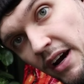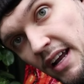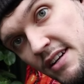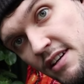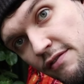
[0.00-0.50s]
auch
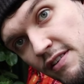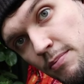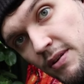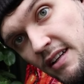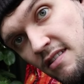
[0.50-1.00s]
relativ viel
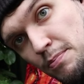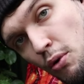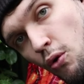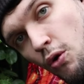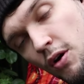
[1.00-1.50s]
Platz
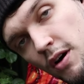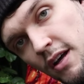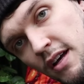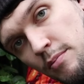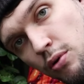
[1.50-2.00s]
pro,
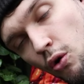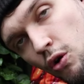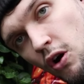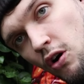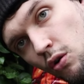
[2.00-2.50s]
pro
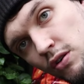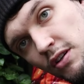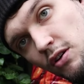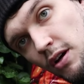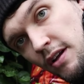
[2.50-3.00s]
Loch und
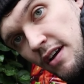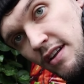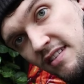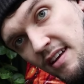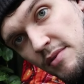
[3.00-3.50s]
eine
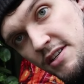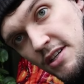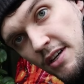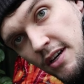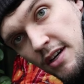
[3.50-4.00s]

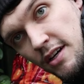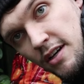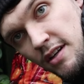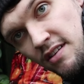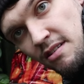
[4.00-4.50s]
ziemlich,
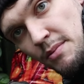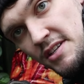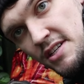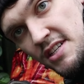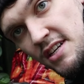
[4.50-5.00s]

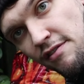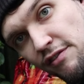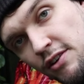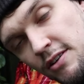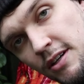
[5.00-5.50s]
ziemliche
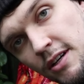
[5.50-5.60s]
Tiefe.